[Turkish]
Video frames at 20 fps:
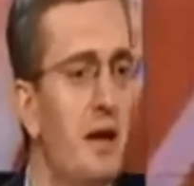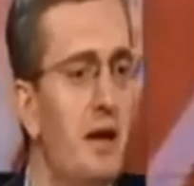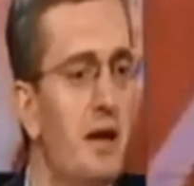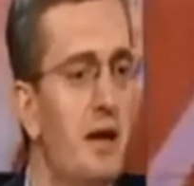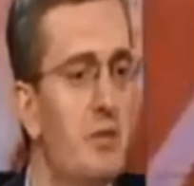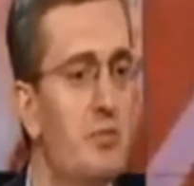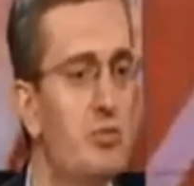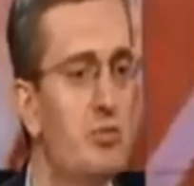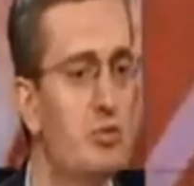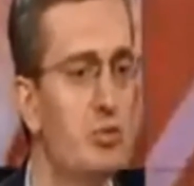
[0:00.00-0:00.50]

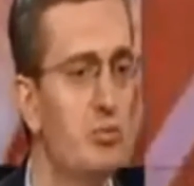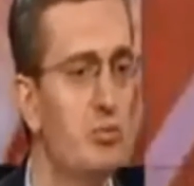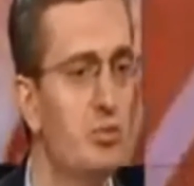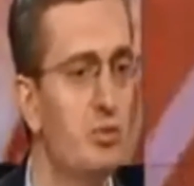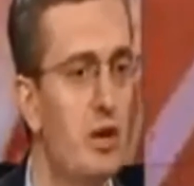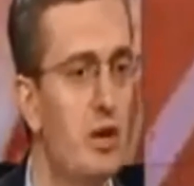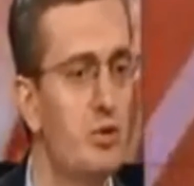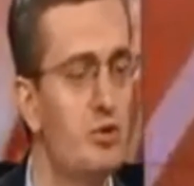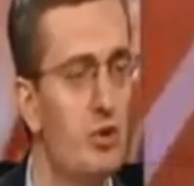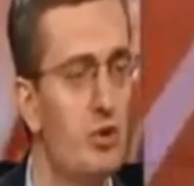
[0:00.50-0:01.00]
E, bütün
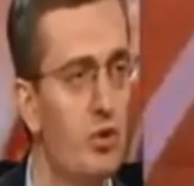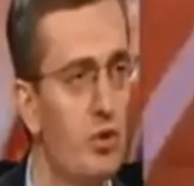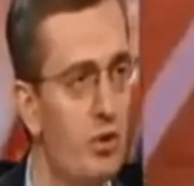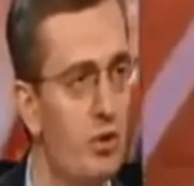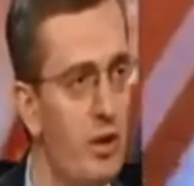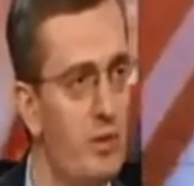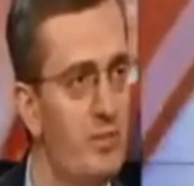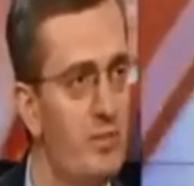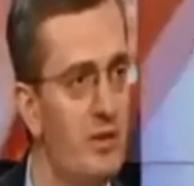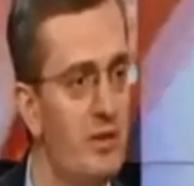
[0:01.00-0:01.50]
bunlar çok
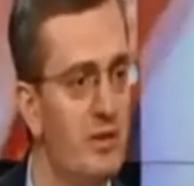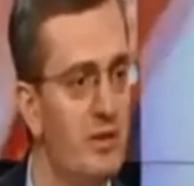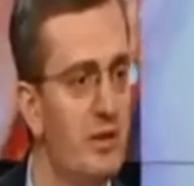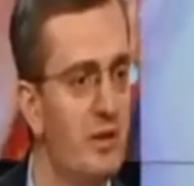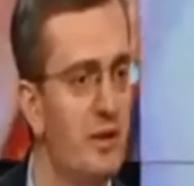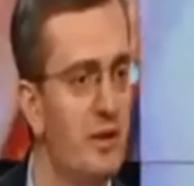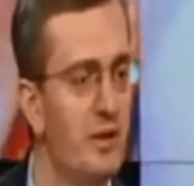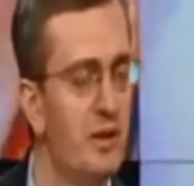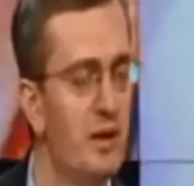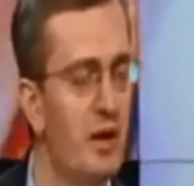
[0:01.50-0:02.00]

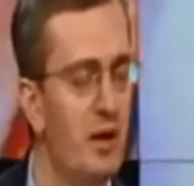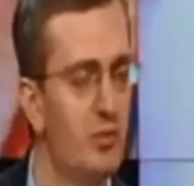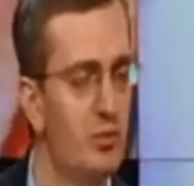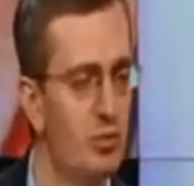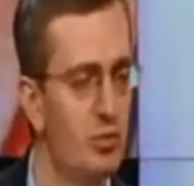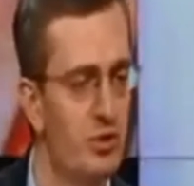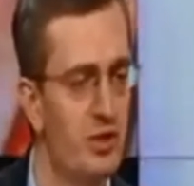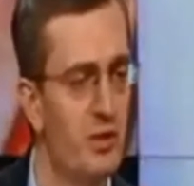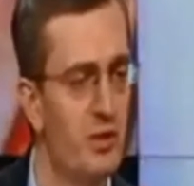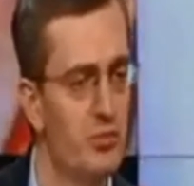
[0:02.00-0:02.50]
önemliydi.
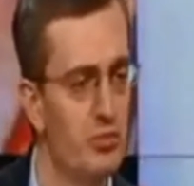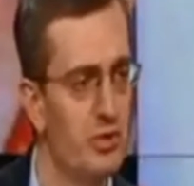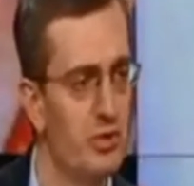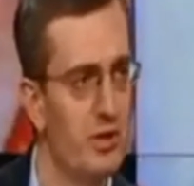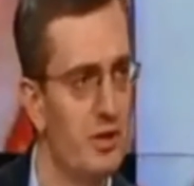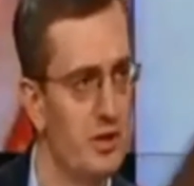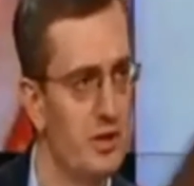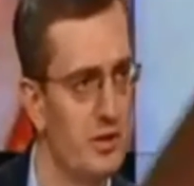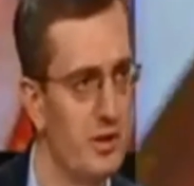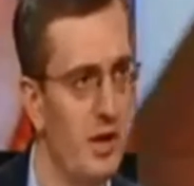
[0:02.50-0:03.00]
Ama Türkiye
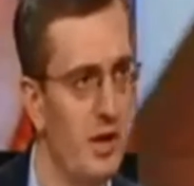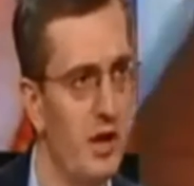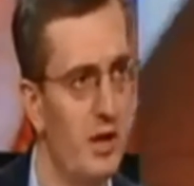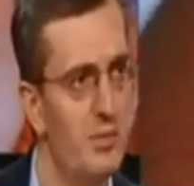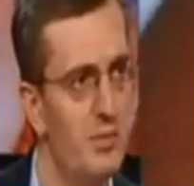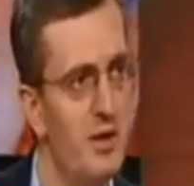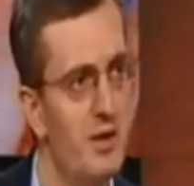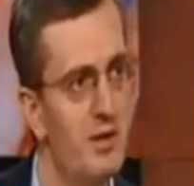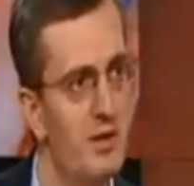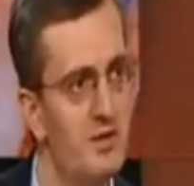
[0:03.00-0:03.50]
bunları
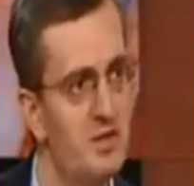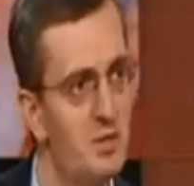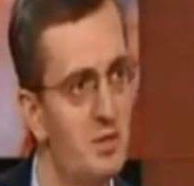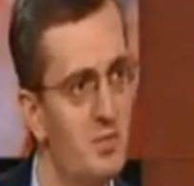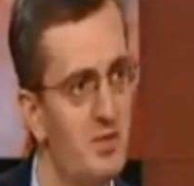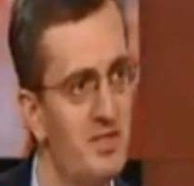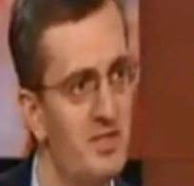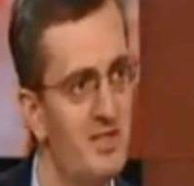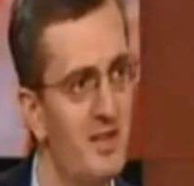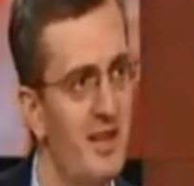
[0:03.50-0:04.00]
AB
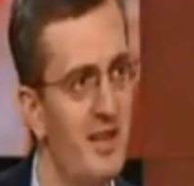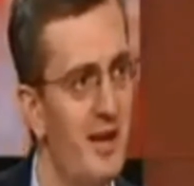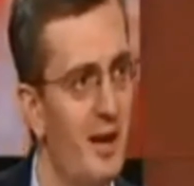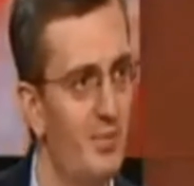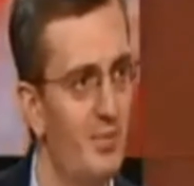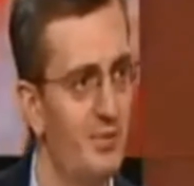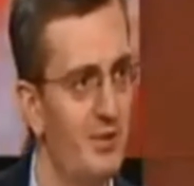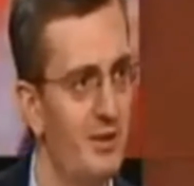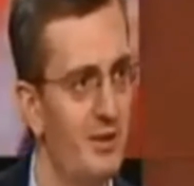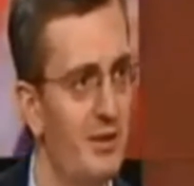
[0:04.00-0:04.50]
çıpasıyla
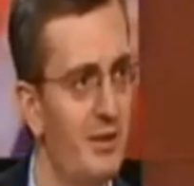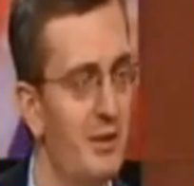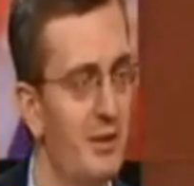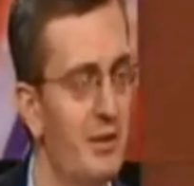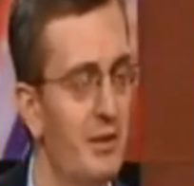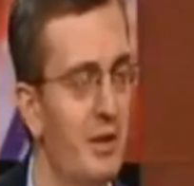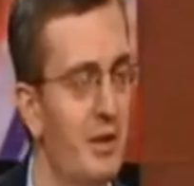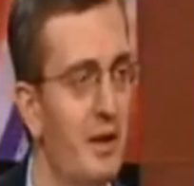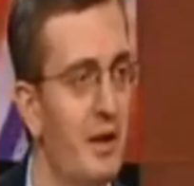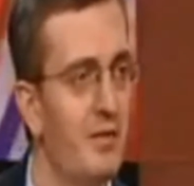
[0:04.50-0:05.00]
yaptı.
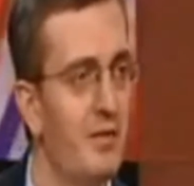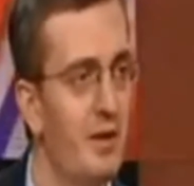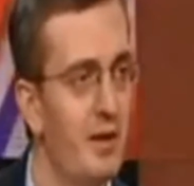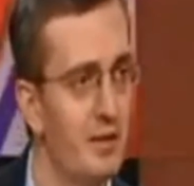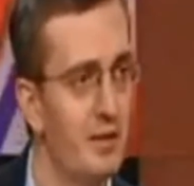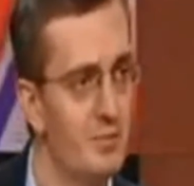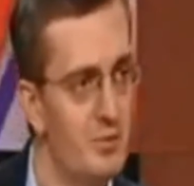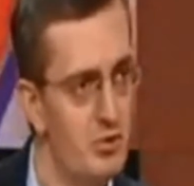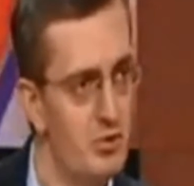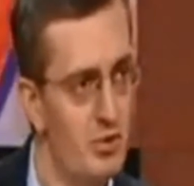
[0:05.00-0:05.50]
Evet.
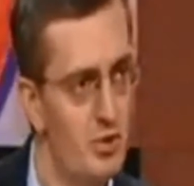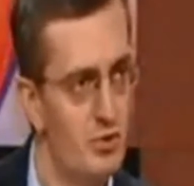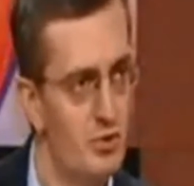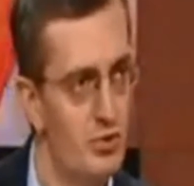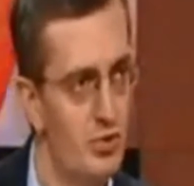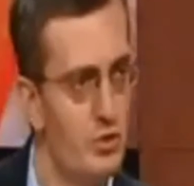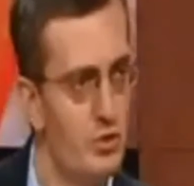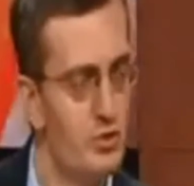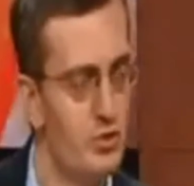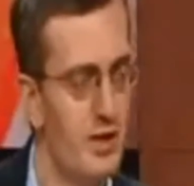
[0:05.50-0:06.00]
Fakat bir süre
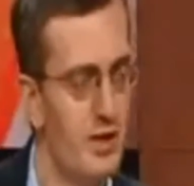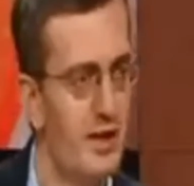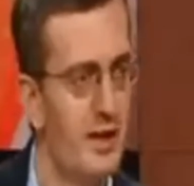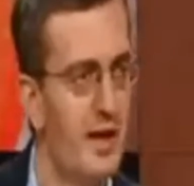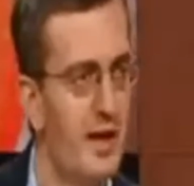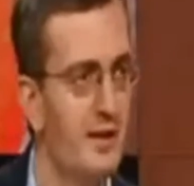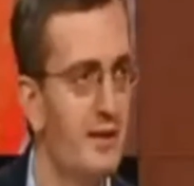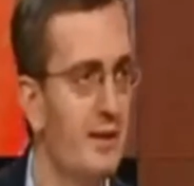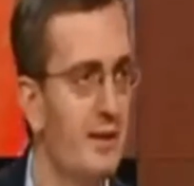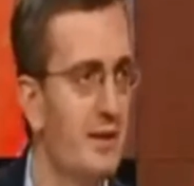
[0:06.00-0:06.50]
sonra şuraya
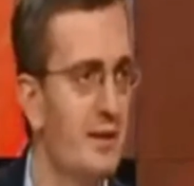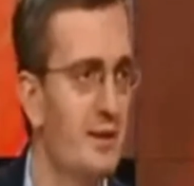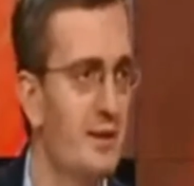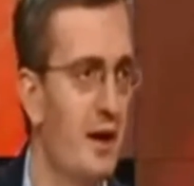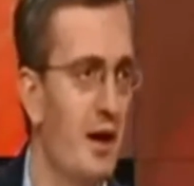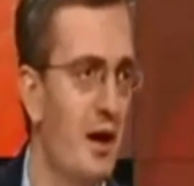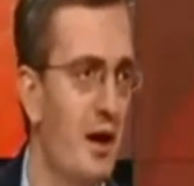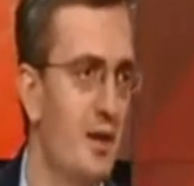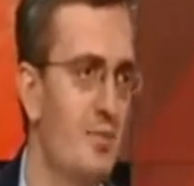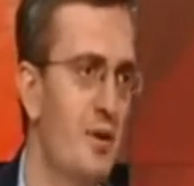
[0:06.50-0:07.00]
geldik.
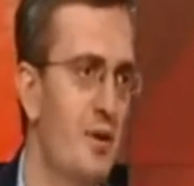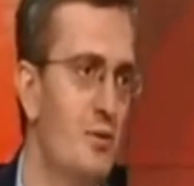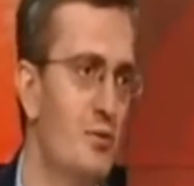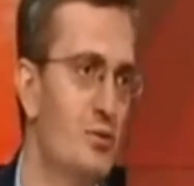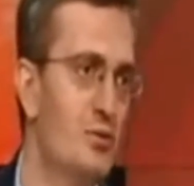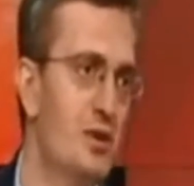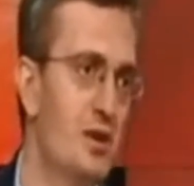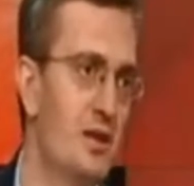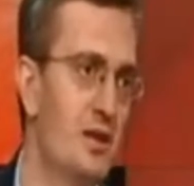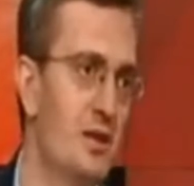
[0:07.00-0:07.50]
AB
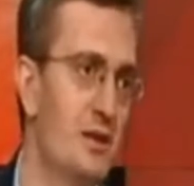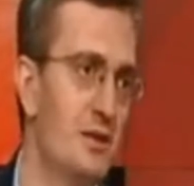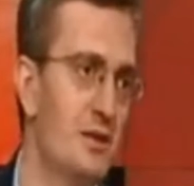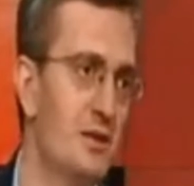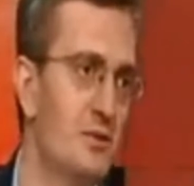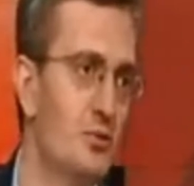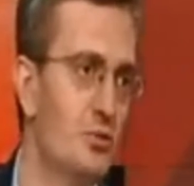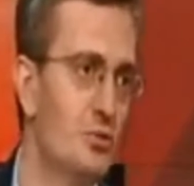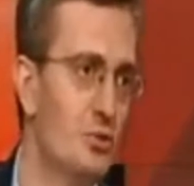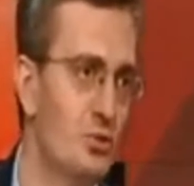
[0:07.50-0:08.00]

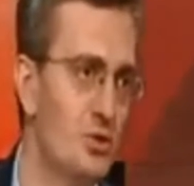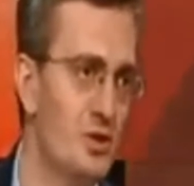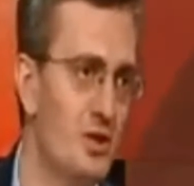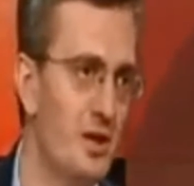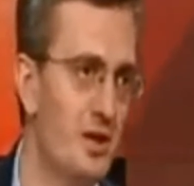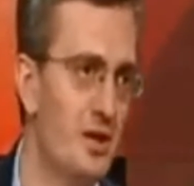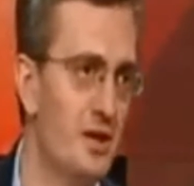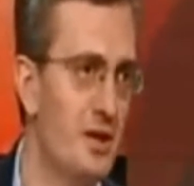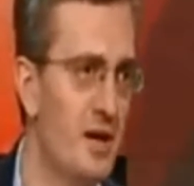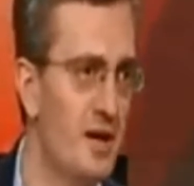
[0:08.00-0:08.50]
ülkelerinin
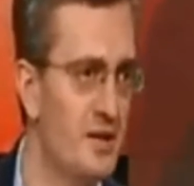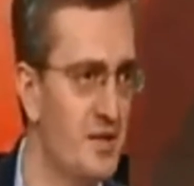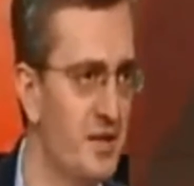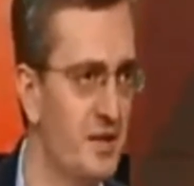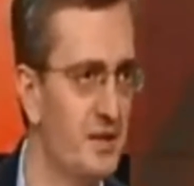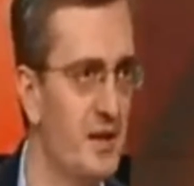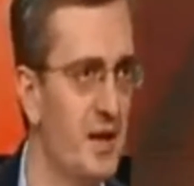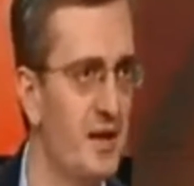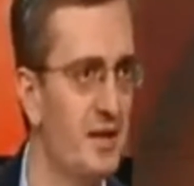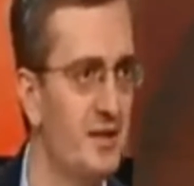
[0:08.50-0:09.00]
Türkiye'yi
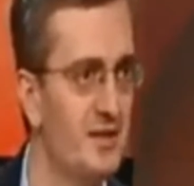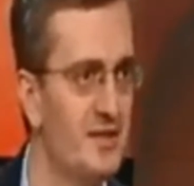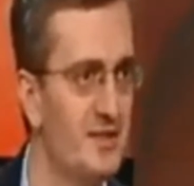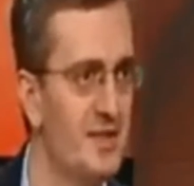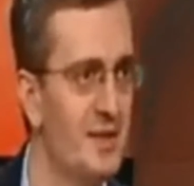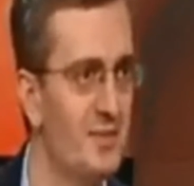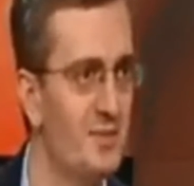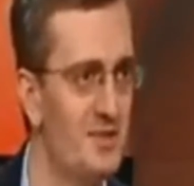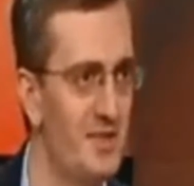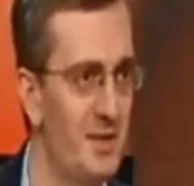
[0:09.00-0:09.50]
gerçekten
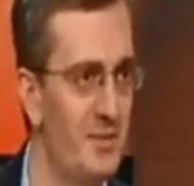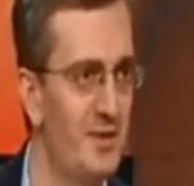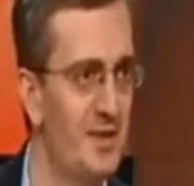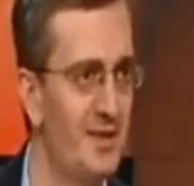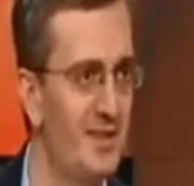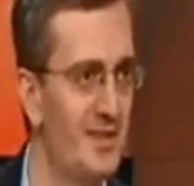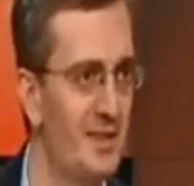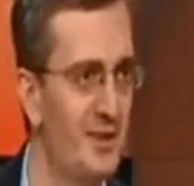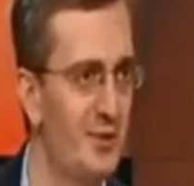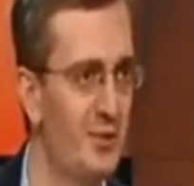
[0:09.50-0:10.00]
isteyip
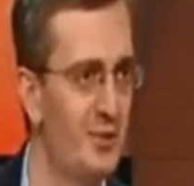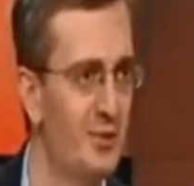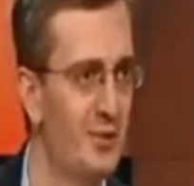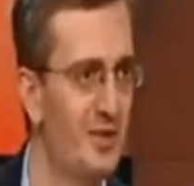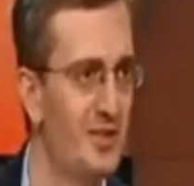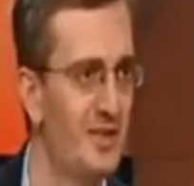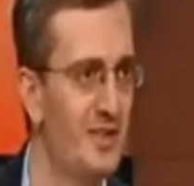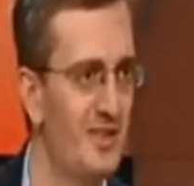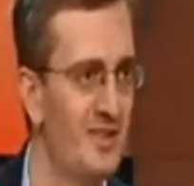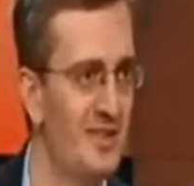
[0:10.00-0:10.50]
istemedikleri
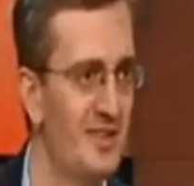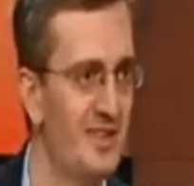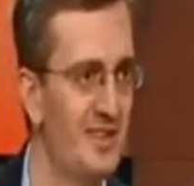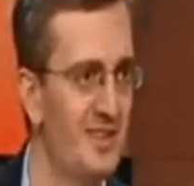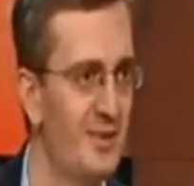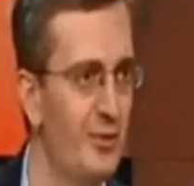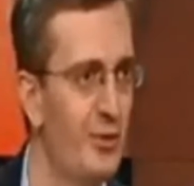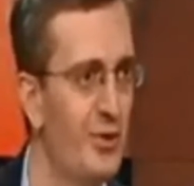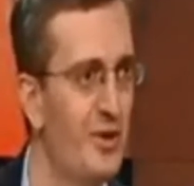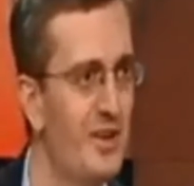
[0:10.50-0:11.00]
yönündeki
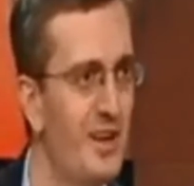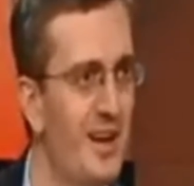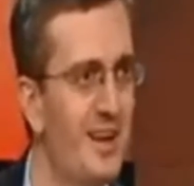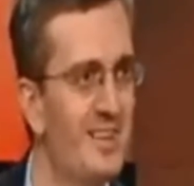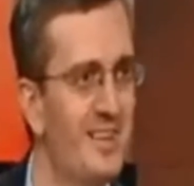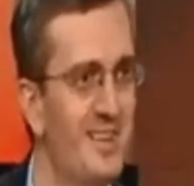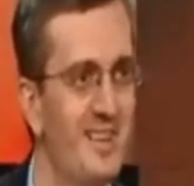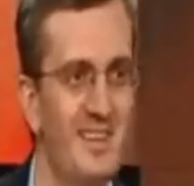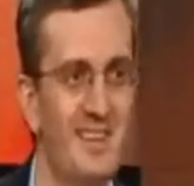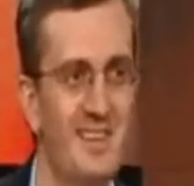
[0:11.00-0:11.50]
e, o
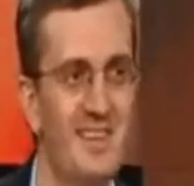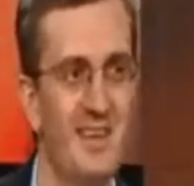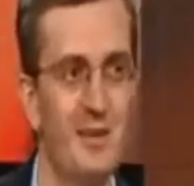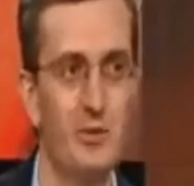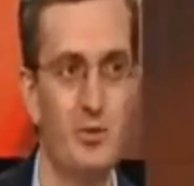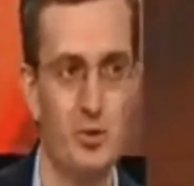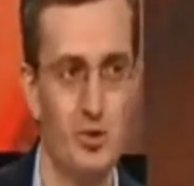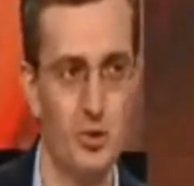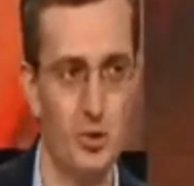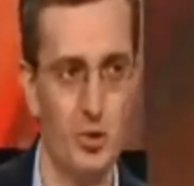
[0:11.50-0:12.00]
iradeleri
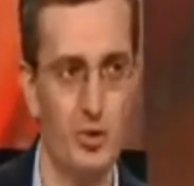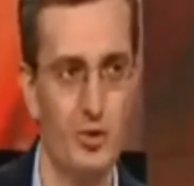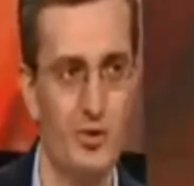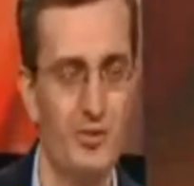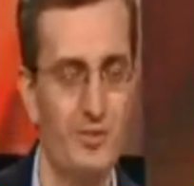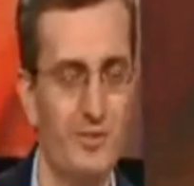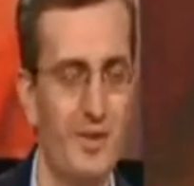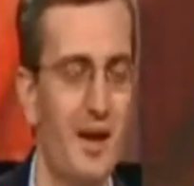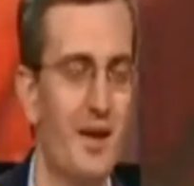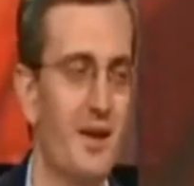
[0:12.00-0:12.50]
geri düştü.
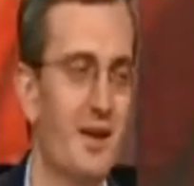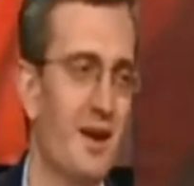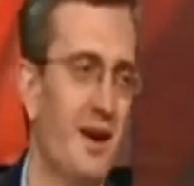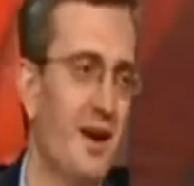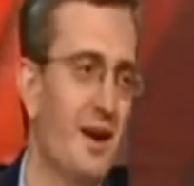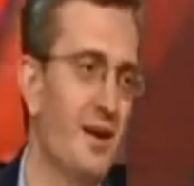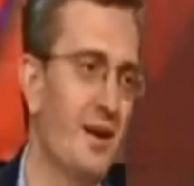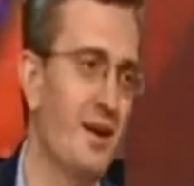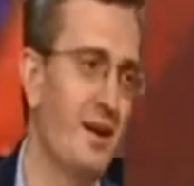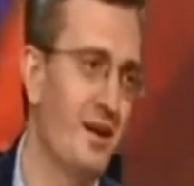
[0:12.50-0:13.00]
Hı hı. Yani
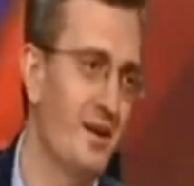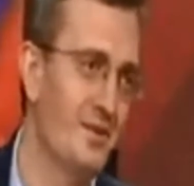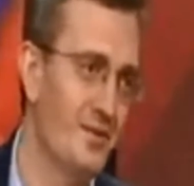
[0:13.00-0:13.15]
hı hı.